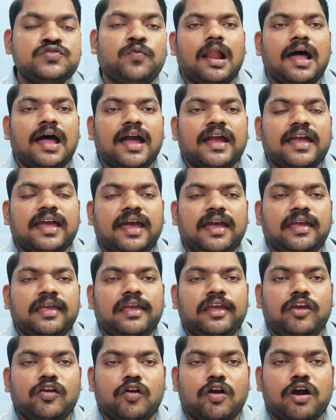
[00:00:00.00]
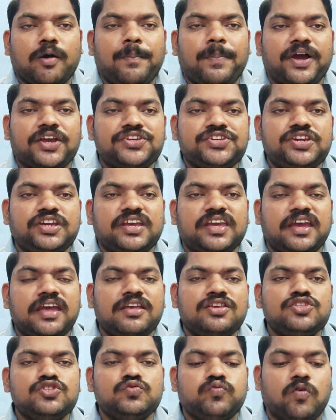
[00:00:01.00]
అలాగే ఈ యొక్క పక్షికి
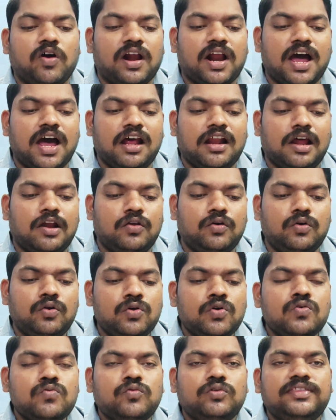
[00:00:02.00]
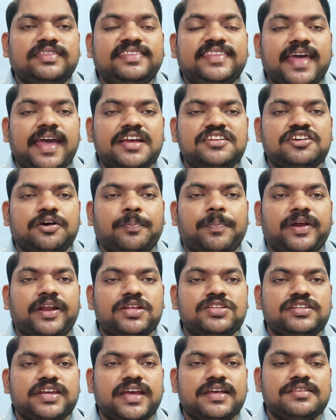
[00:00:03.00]
స్వరాలను
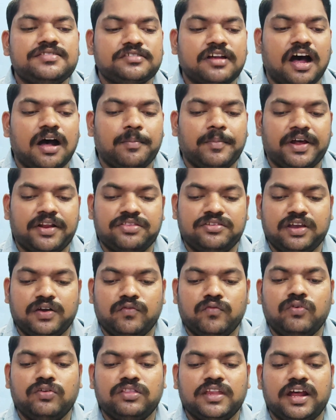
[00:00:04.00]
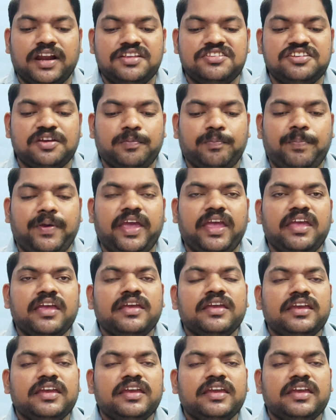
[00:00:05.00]
ఉత్తేజపరిచే సామర్థ్యం ఉందని చెప్పి